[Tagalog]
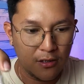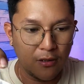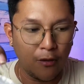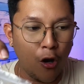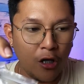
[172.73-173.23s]

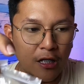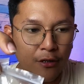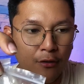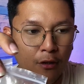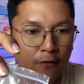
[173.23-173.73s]
So all
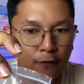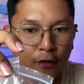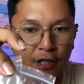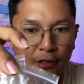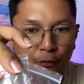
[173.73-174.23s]
in all,
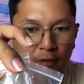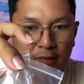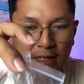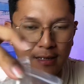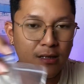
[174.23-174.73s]
4, 8,
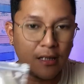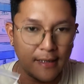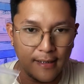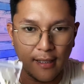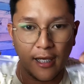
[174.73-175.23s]

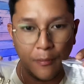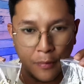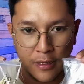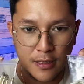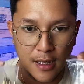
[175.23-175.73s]
16
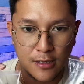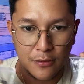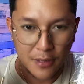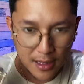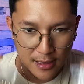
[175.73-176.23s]
hybrid
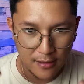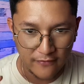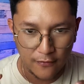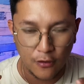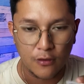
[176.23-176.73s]
jacks yung
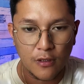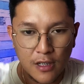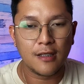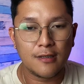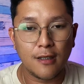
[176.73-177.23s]
na-receive ko
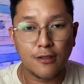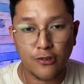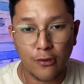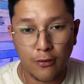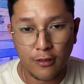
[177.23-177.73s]
sa isang
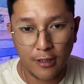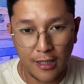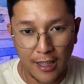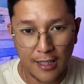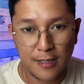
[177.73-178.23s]

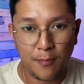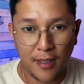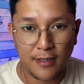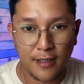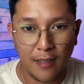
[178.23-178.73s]
solderless
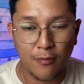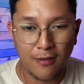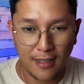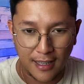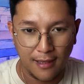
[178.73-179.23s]
patch
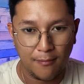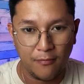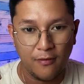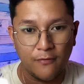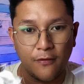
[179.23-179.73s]
cable kit
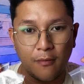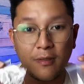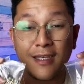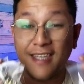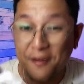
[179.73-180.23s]

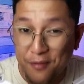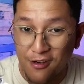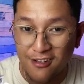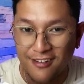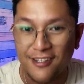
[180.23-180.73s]
from
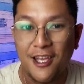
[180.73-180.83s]
cable